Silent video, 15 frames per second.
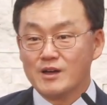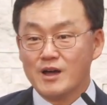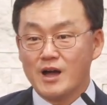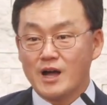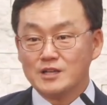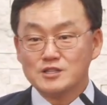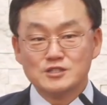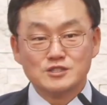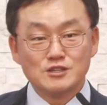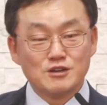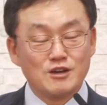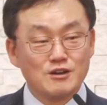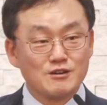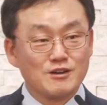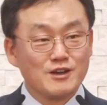아니 지금
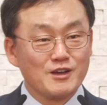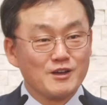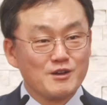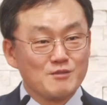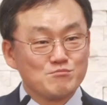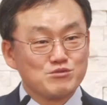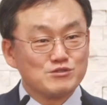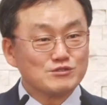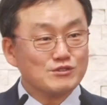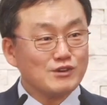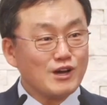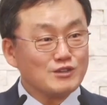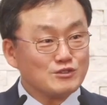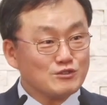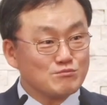물
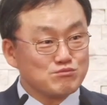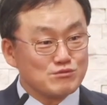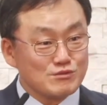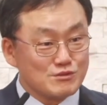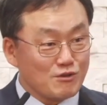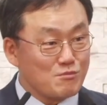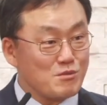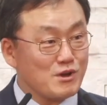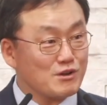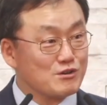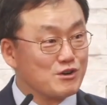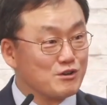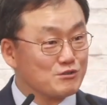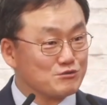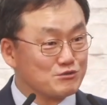들어가서 물그 그 얼마나
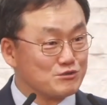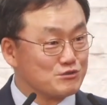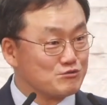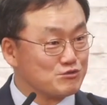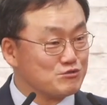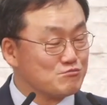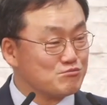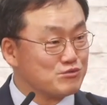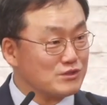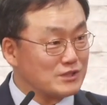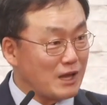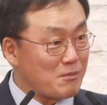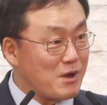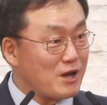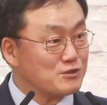그 물을
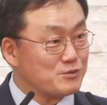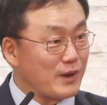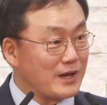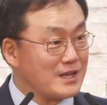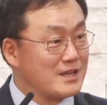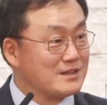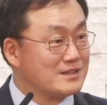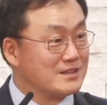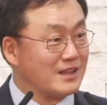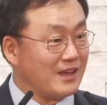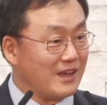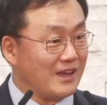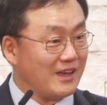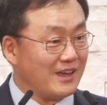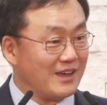담아가지고 와야
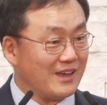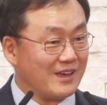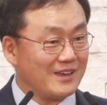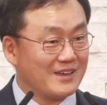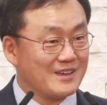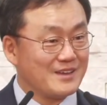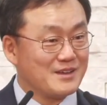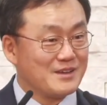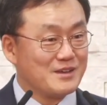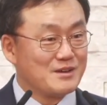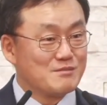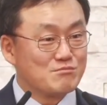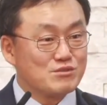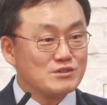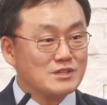하는데
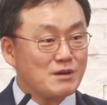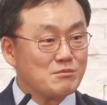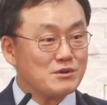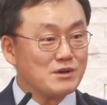물 담으러